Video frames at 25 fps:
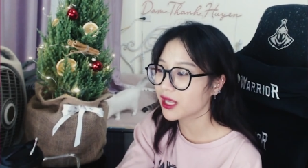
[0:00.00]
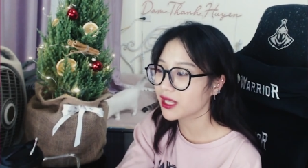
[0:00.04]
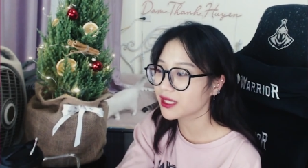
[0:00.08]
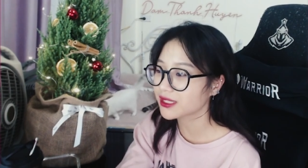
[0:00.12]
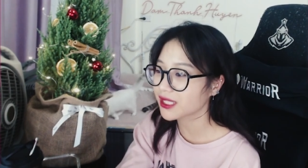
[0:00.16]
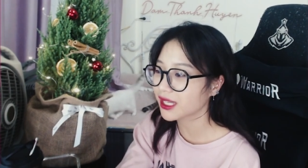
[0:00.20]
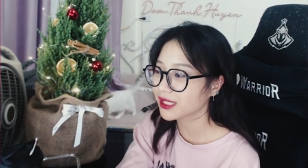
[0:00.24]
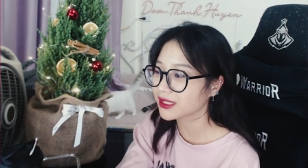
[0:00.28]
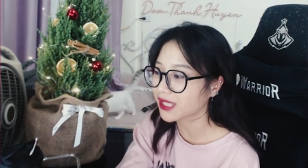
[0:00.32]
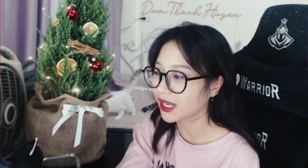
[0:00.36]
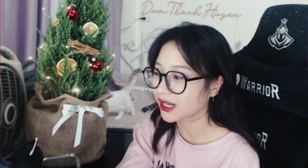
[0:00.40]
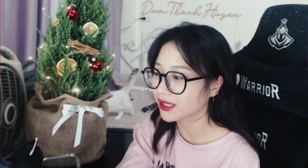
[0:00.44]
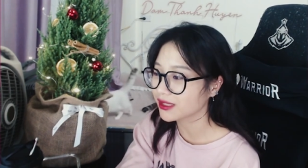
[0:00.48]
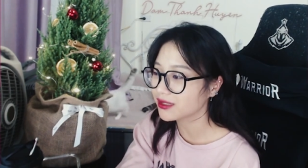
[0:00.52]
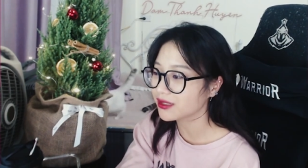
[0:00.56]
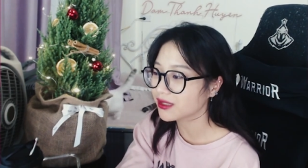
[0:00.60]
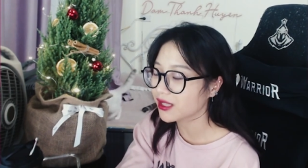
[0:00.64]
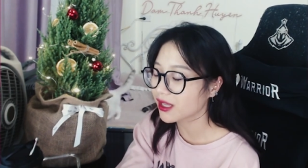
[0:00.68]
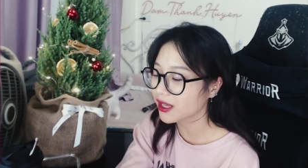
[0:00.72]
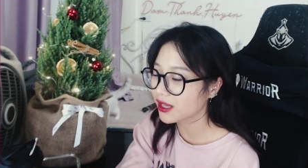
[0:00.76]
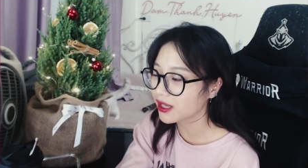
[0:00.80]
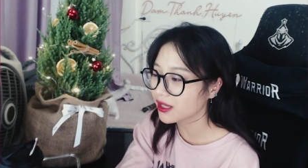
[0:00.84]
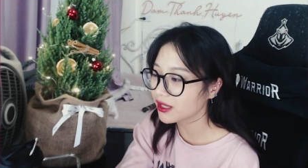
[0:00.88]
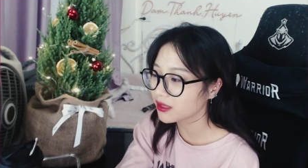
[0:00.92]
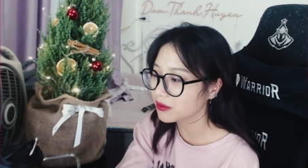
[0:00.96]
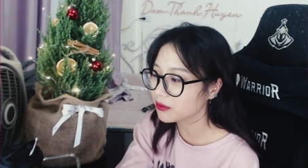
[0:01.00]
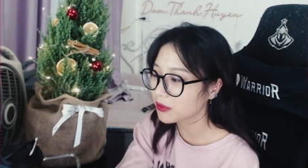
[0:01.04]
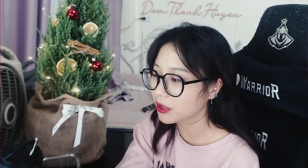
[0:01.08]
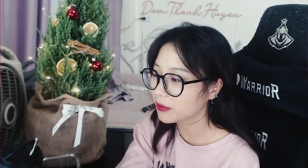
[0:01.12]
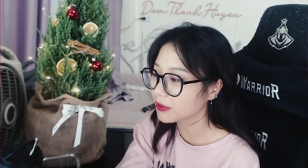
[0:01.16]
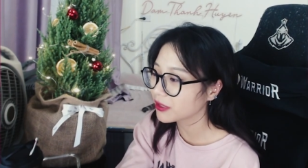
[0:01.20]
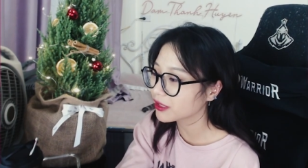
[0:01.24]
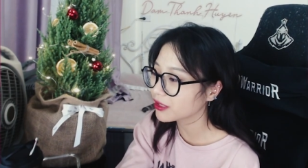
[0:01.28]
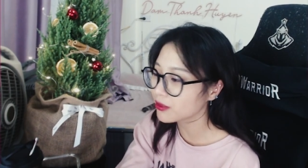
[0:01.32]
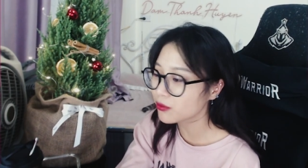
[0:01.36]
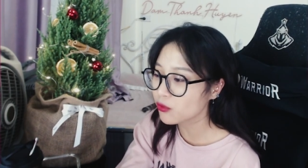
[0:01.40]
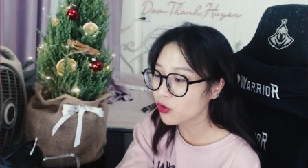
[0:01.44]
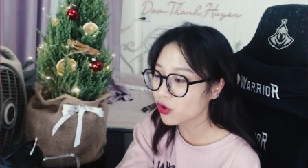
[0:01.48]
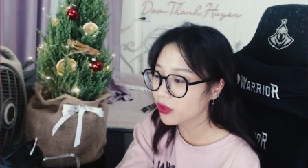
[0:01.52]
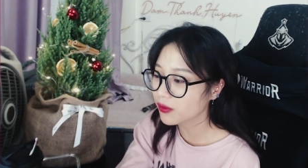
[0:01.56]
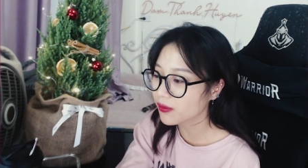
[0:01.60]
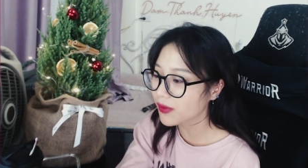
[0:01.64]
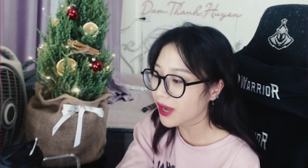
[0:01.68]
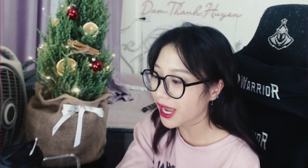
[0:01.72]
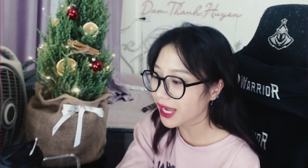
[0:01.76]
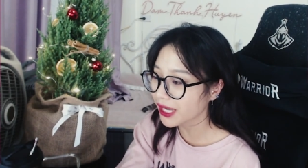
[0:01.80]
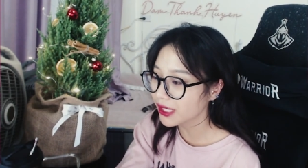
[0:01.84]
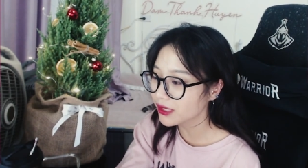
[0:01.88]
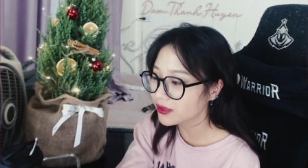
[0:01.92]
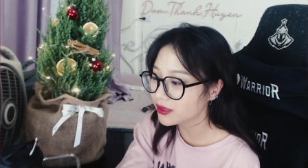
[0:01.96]
dai dẳng như thế mà mình cứ buồn
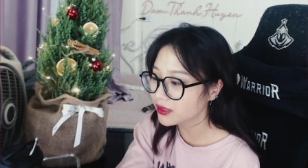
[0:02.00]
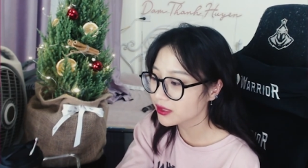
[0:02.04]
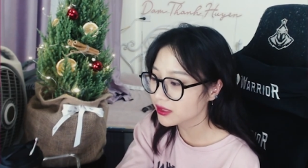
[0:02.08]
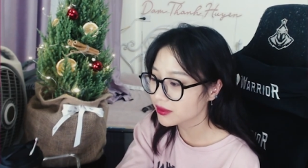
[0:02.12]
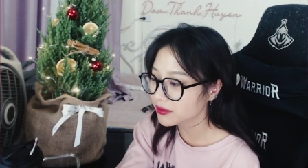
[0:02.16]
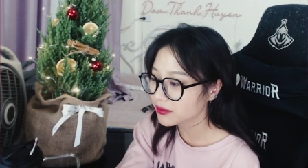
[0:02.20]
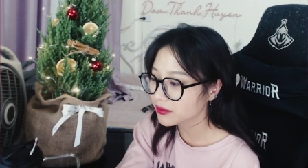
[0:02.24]
mãi luôn á